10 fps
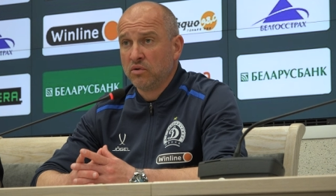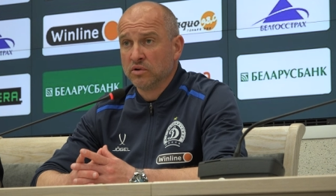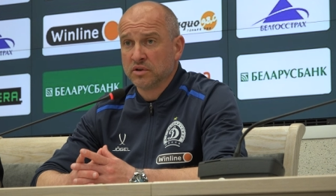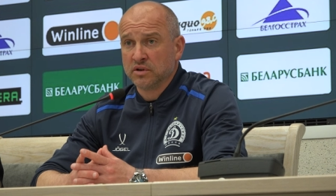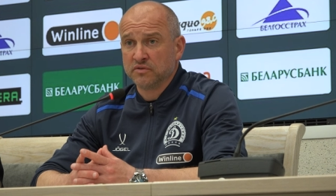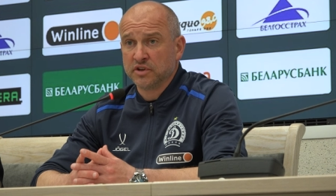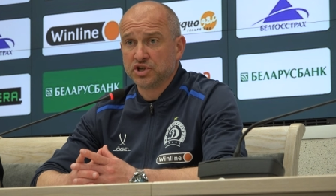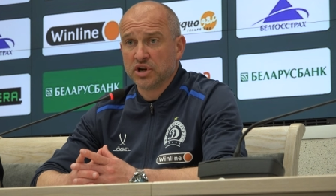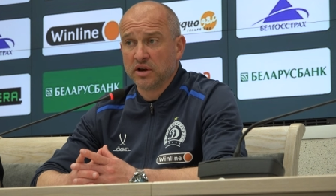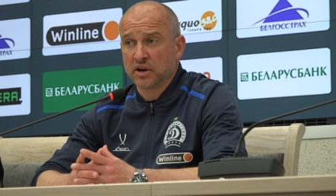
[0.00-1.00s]
он э, в
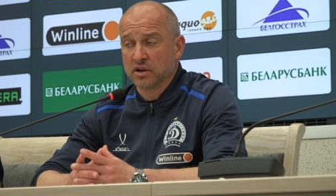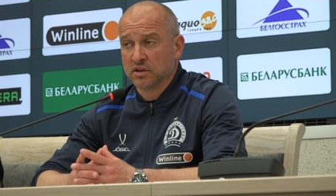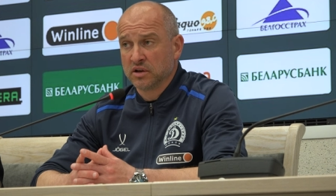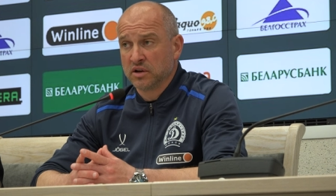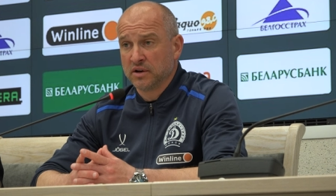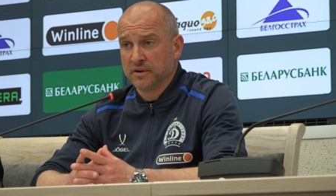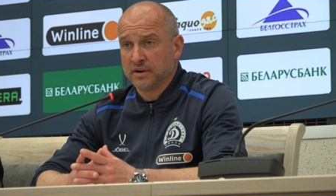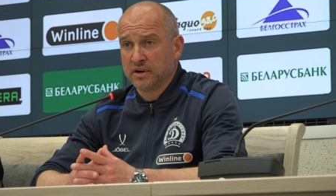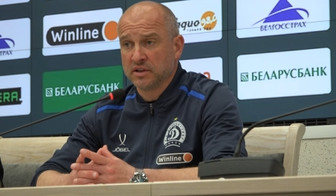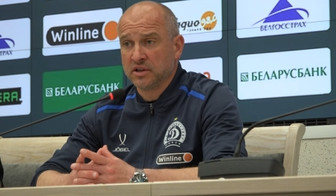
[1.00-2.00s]
начале, когда
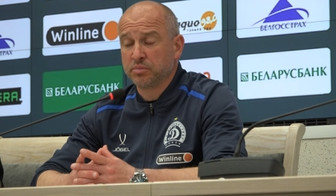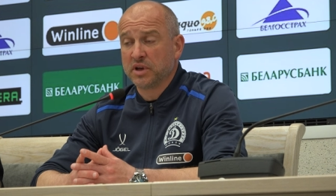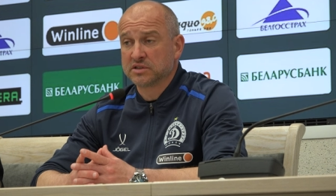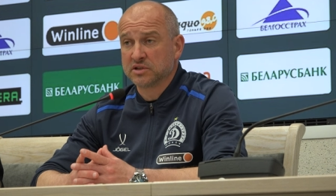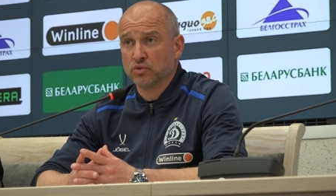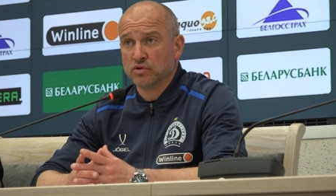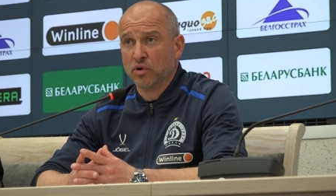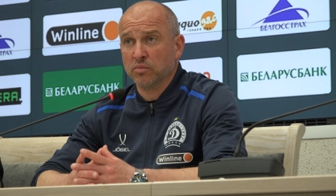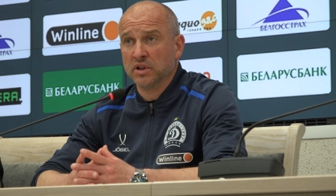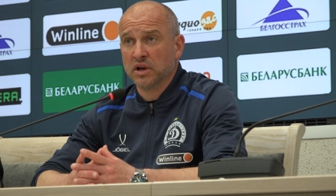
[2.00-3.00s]
э, адаптация у
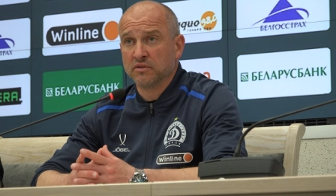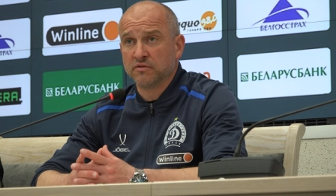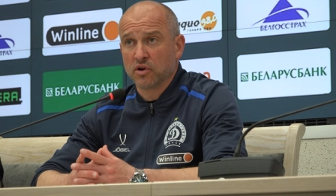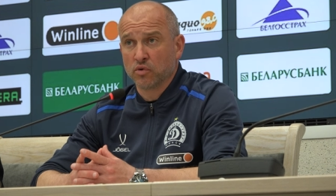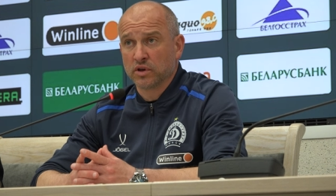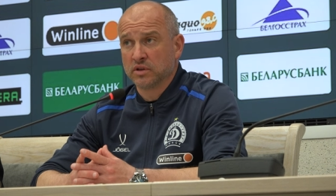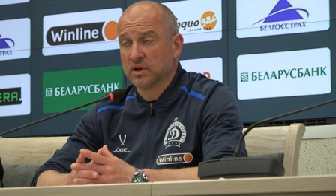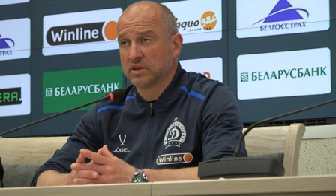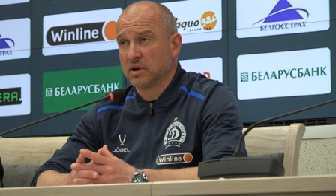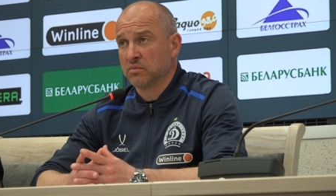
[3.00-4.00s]
него была в Ароке,
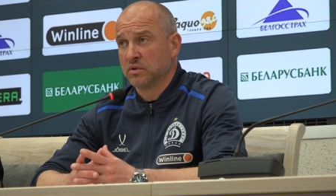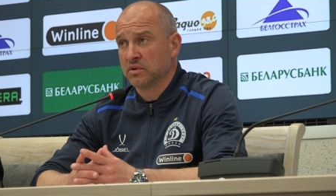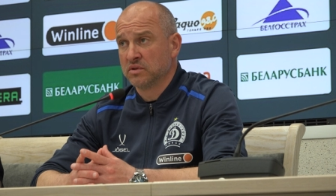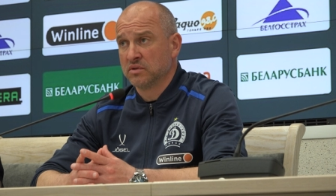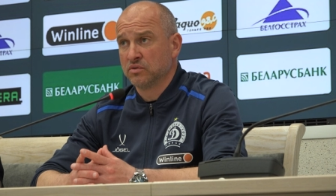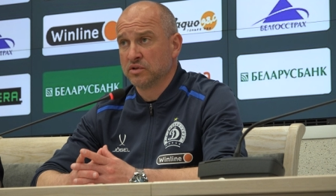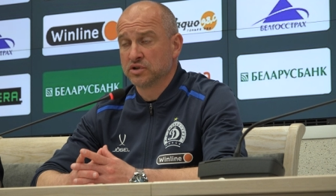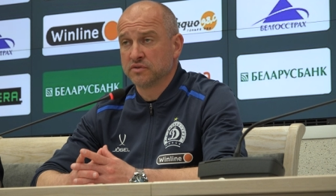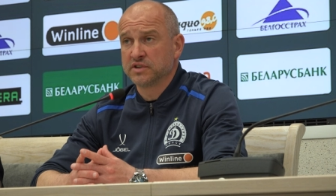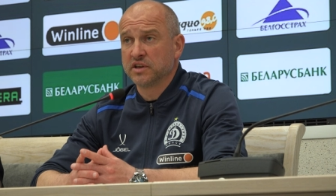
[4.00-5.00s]
да, там э, он
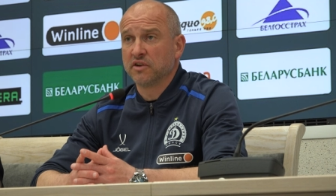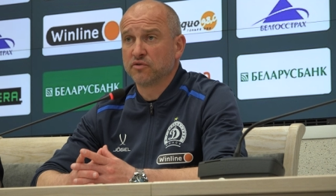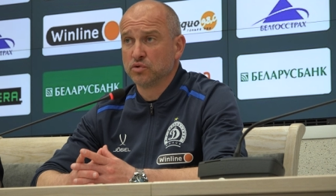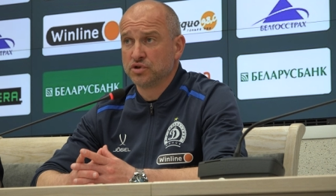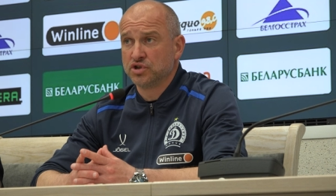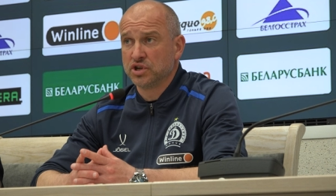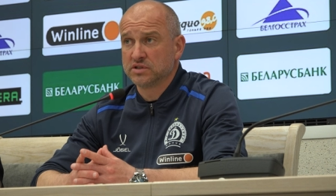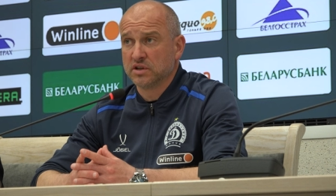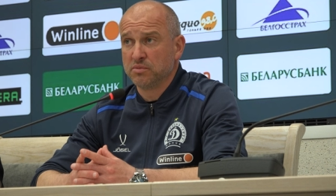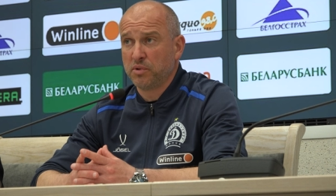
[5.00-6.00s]
даже в заявку очень
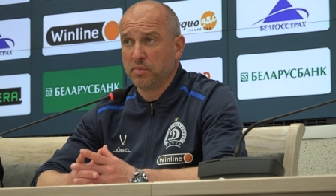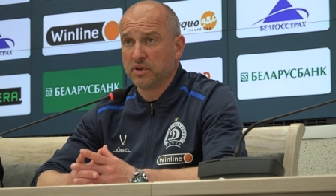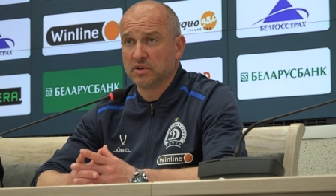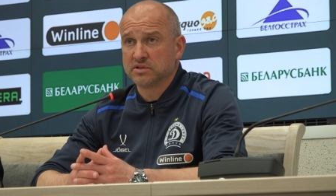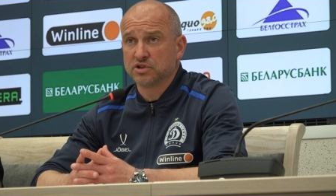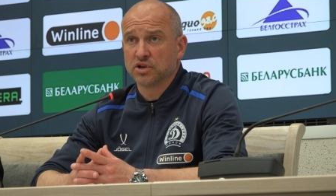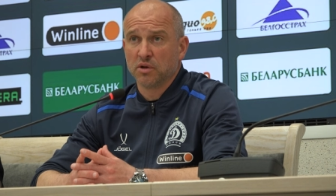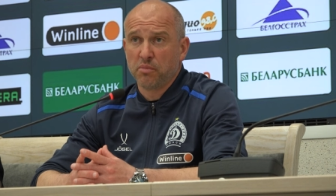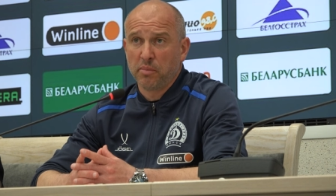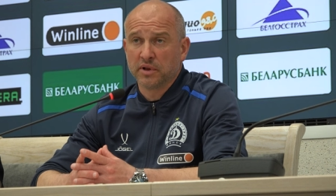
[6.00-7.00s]
часто не попадал.
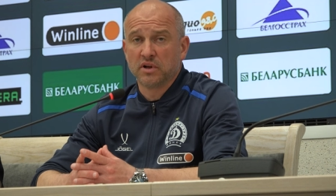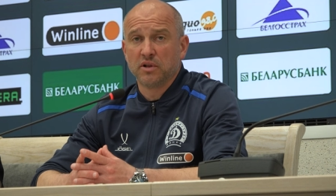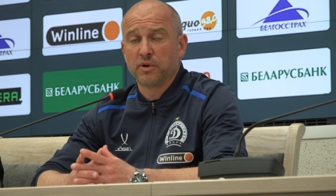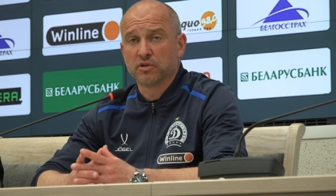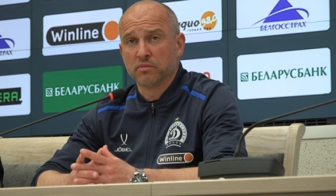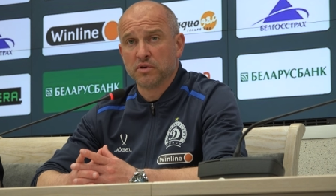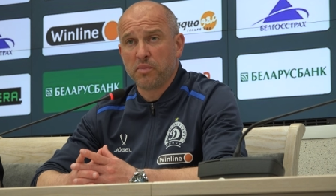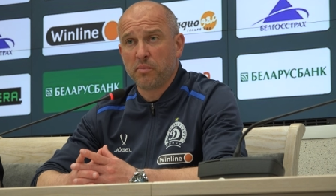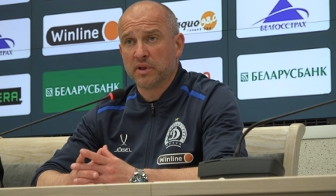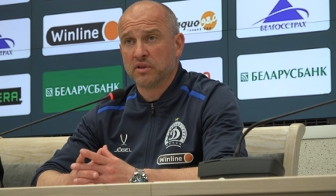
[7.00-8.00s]
Сначала попадал, потом не
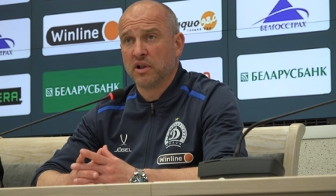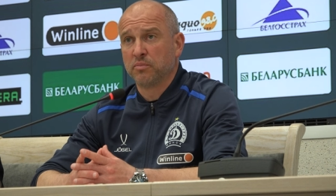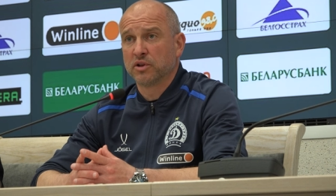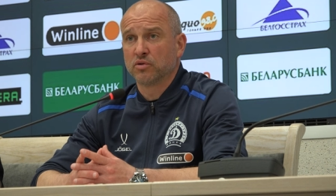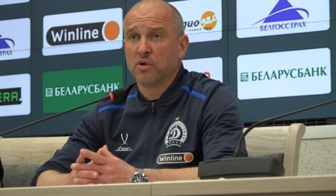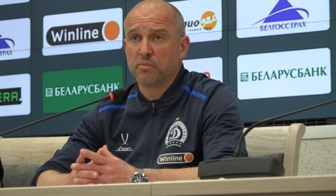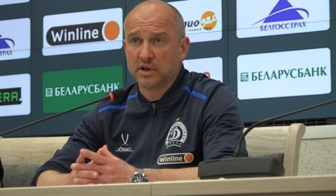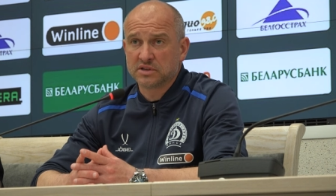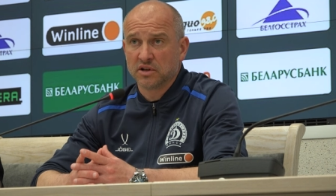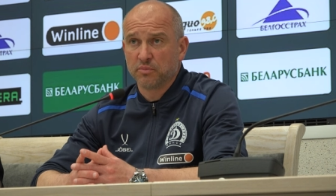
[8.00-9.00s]
попадал, потом
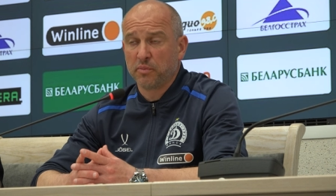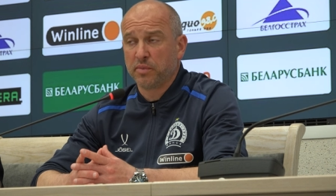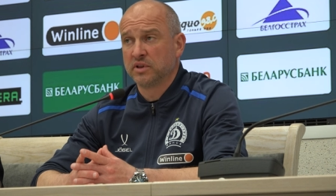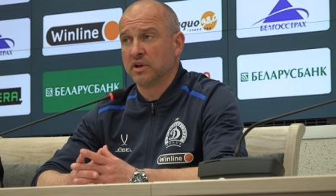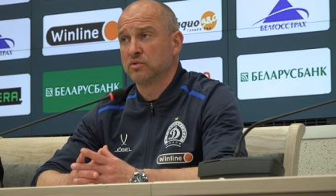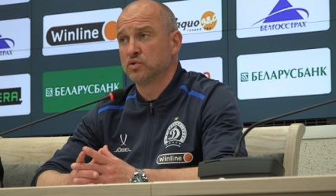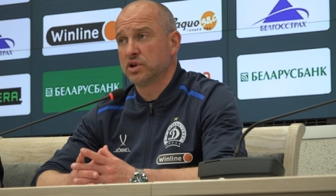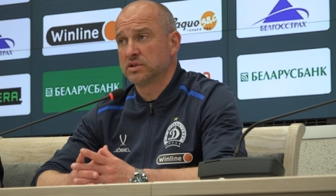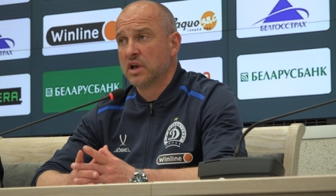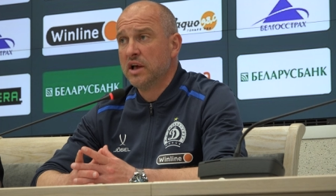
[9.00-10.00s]
опять стал попадать. Но
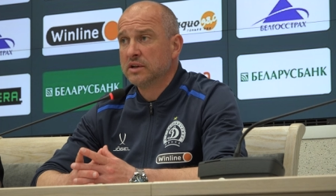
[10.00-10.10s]
сейчас,